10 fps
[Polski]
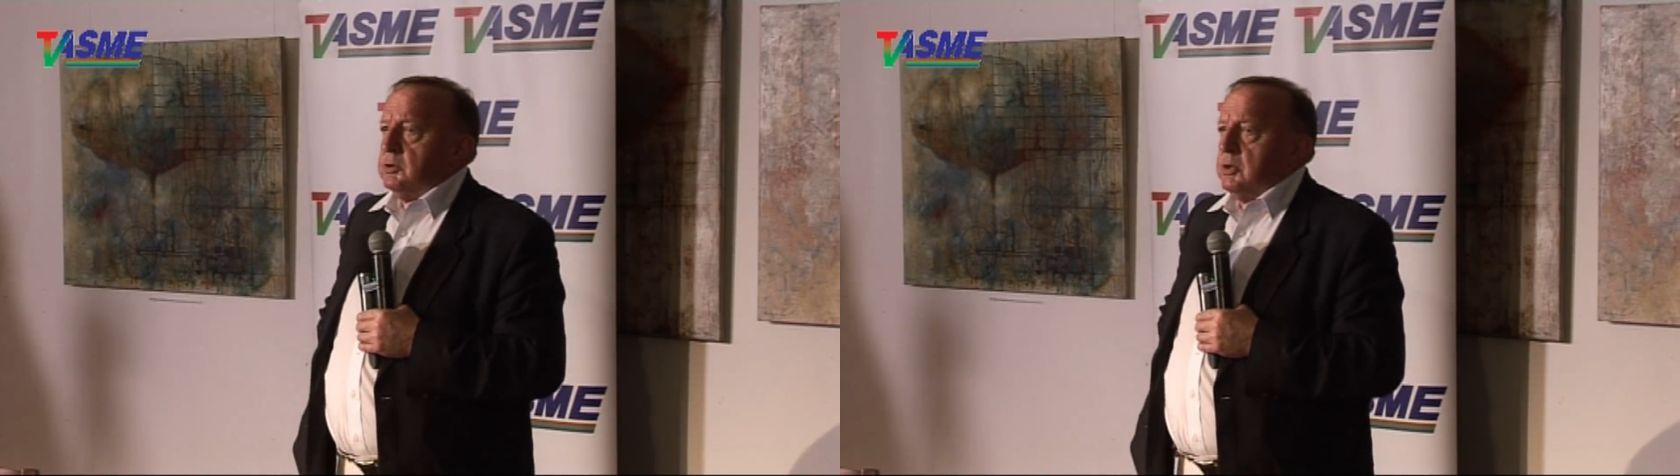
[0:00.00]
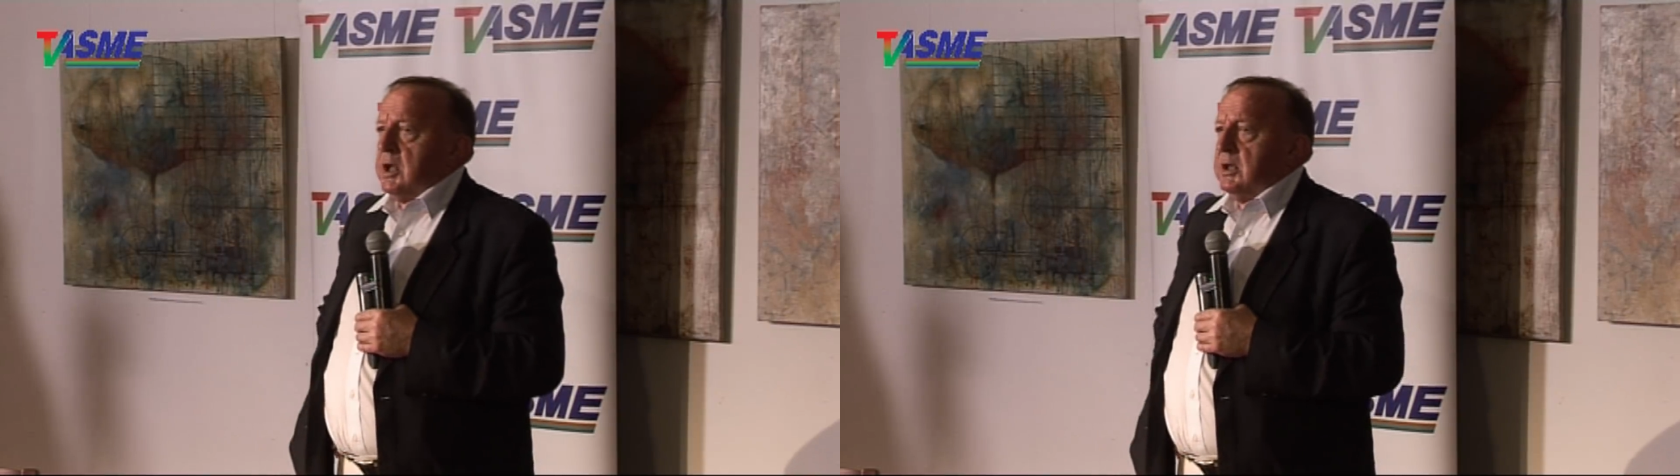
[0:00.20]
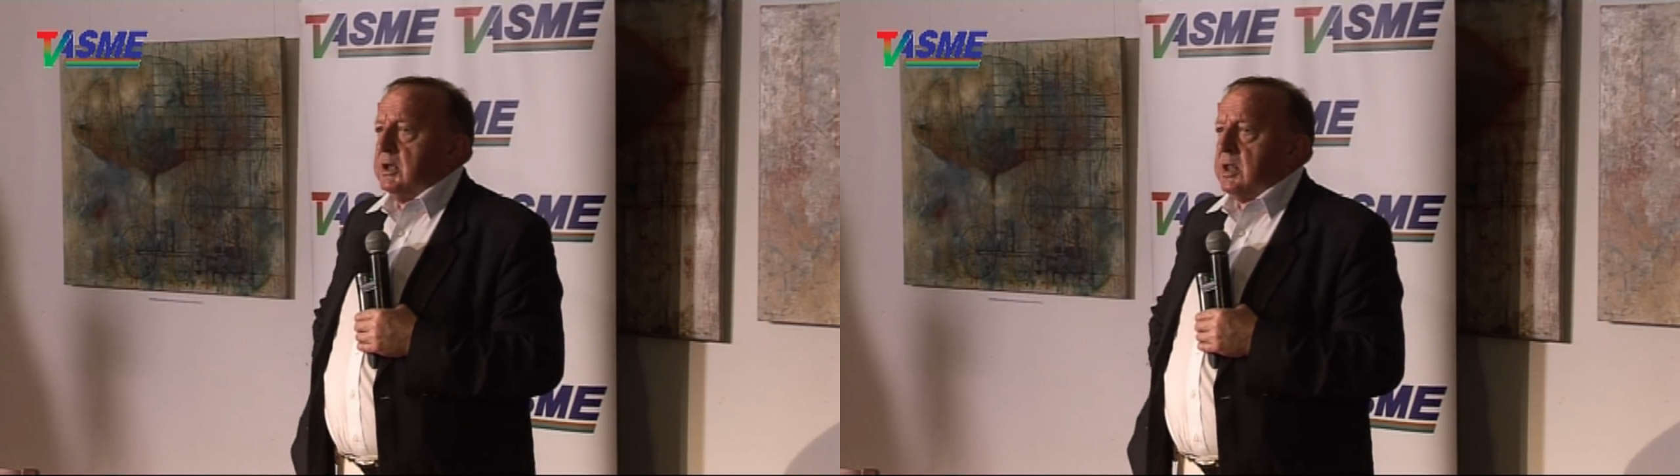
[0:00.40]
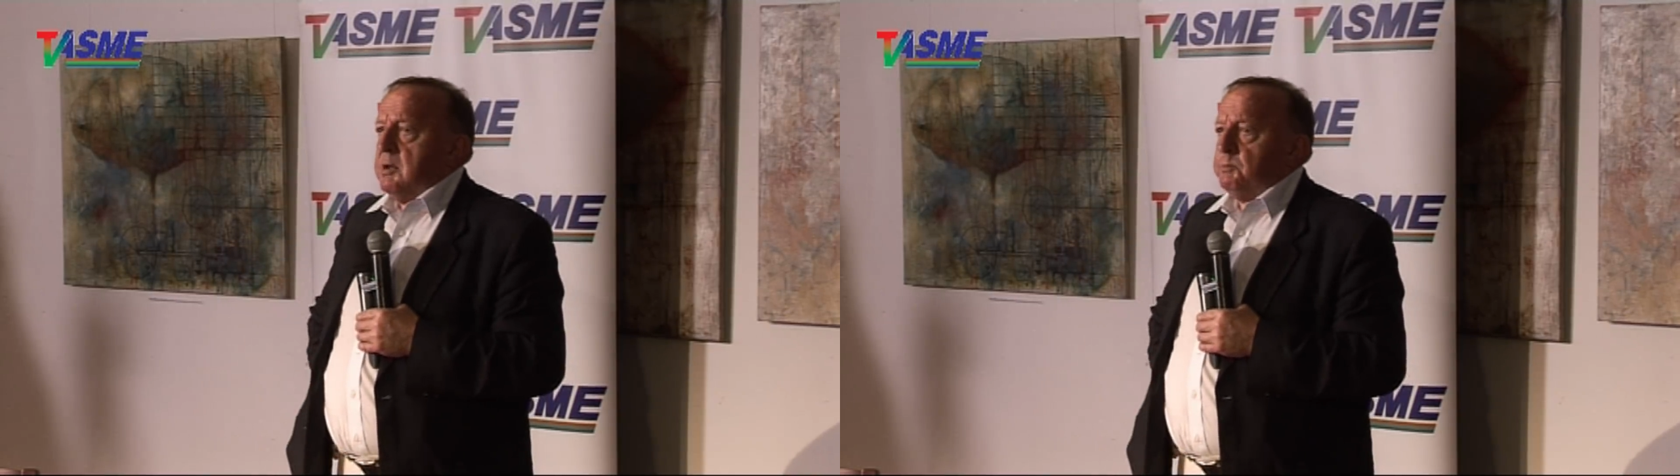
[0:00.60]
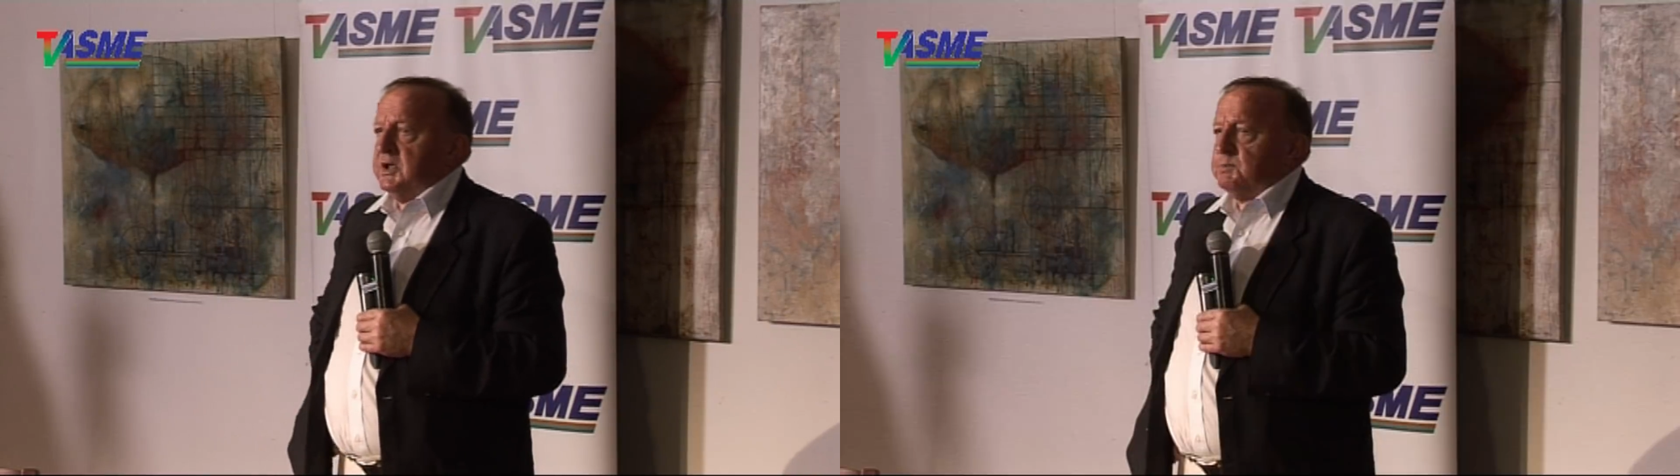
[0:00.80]
Donalda
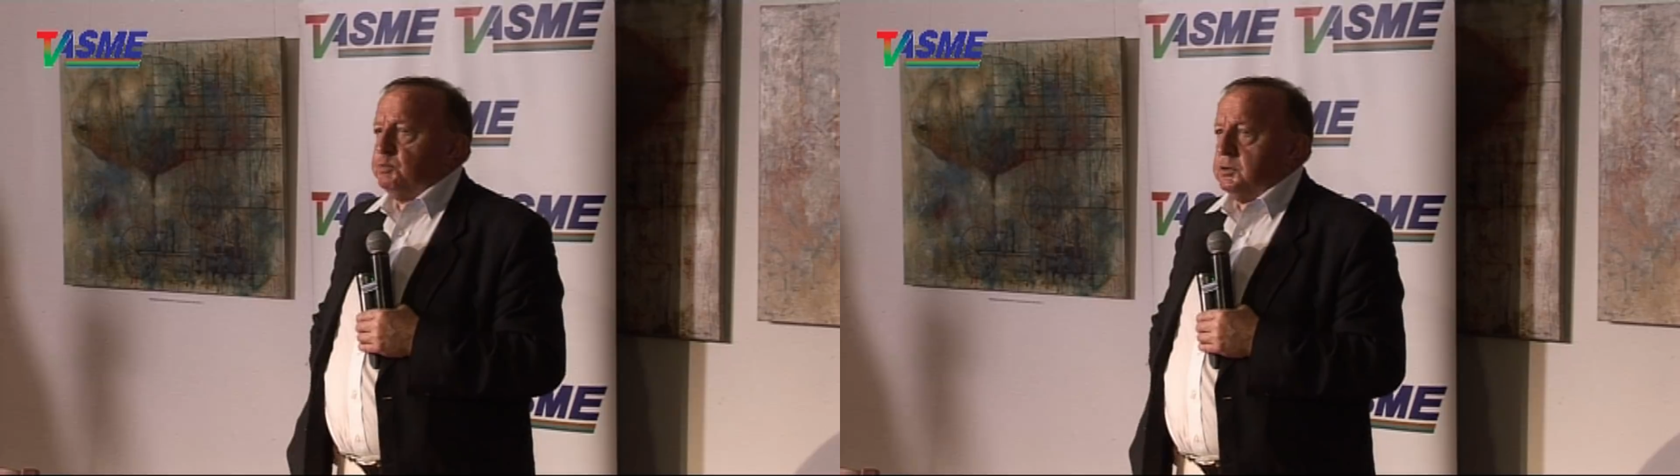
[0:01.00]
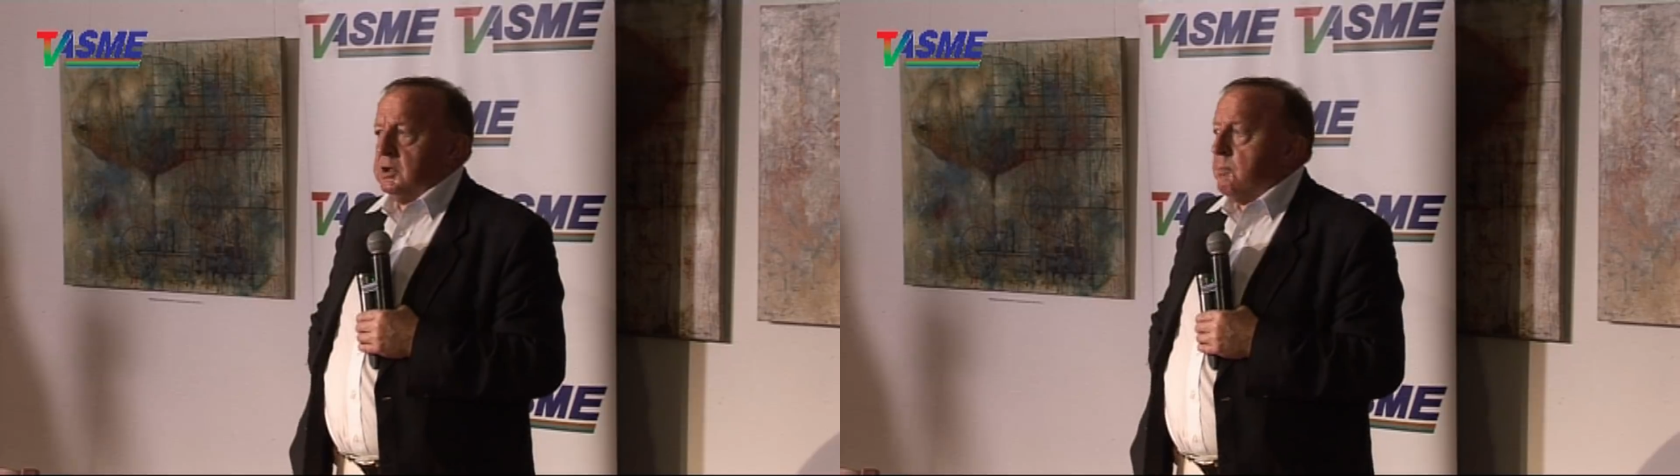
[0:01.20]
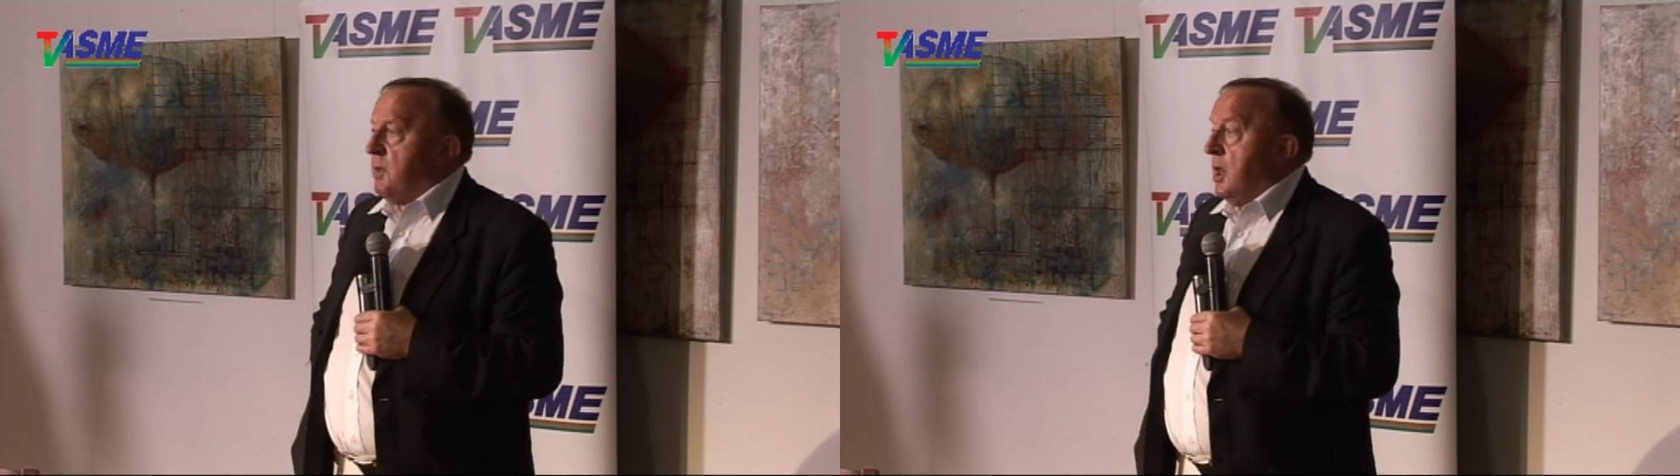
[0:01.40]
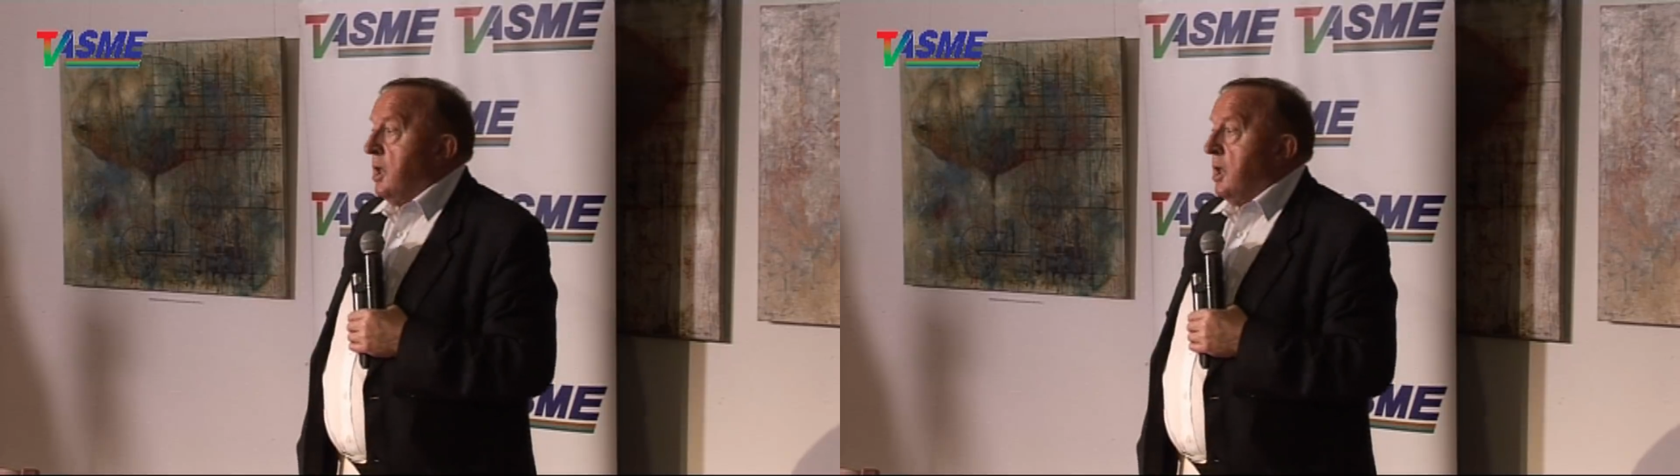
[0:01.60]
Trumpa z Putinem,